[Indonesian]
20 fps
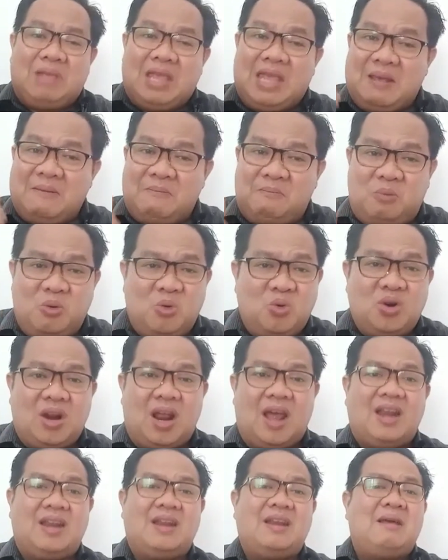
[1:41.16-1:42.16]

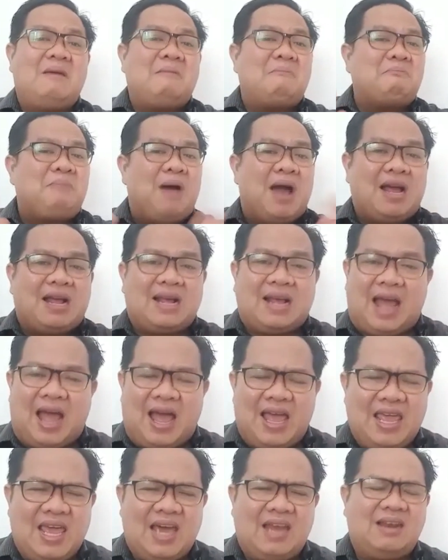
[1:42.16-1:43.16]
hiburan,
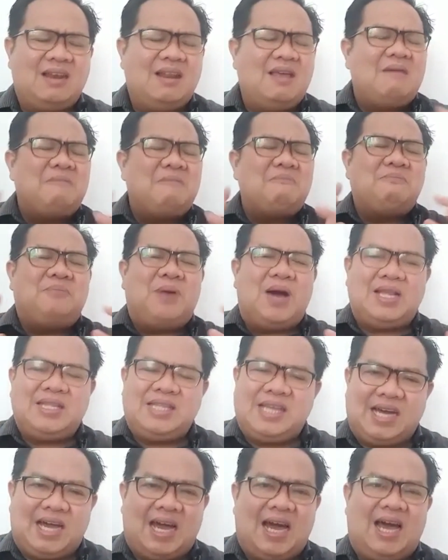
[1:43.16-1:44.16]
pakaian,
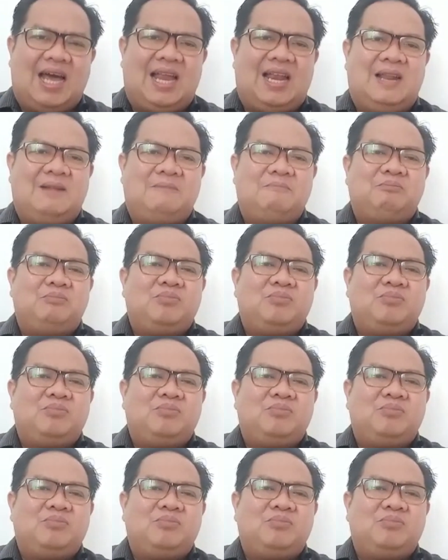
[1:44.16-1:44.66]
banyak hal.